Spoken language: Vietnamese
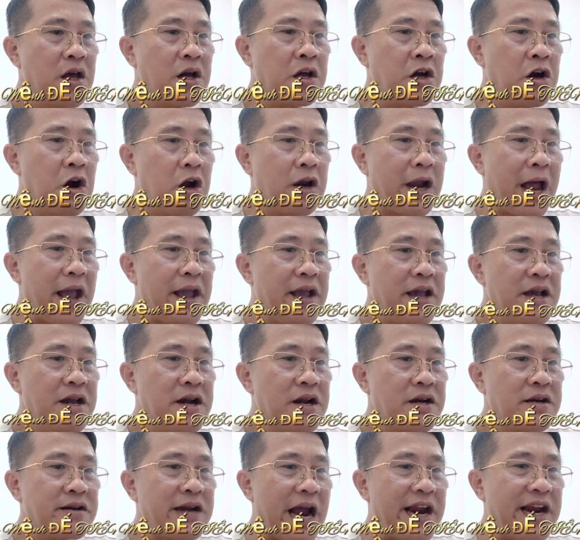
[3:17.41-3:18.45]
Ngược lại,
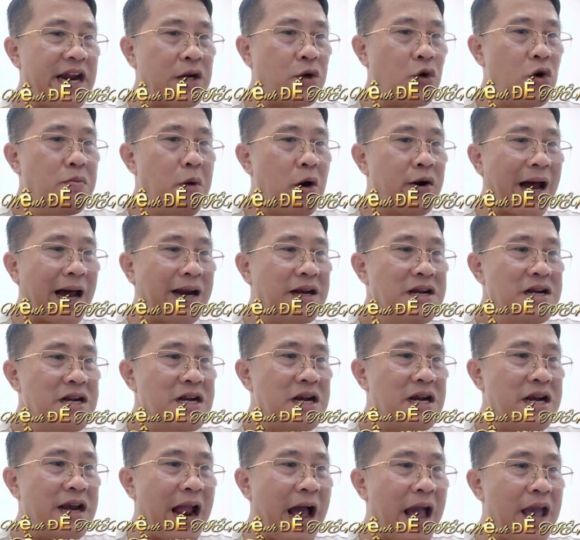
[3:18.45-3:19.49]
đại địch của bọn hắn
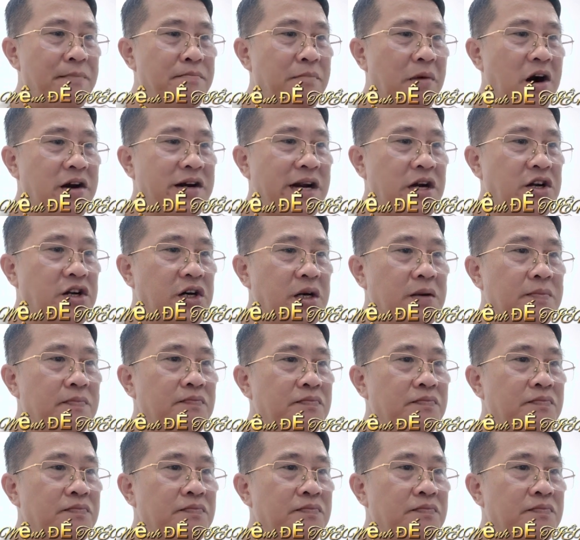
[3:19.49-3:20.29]
lại mở ra được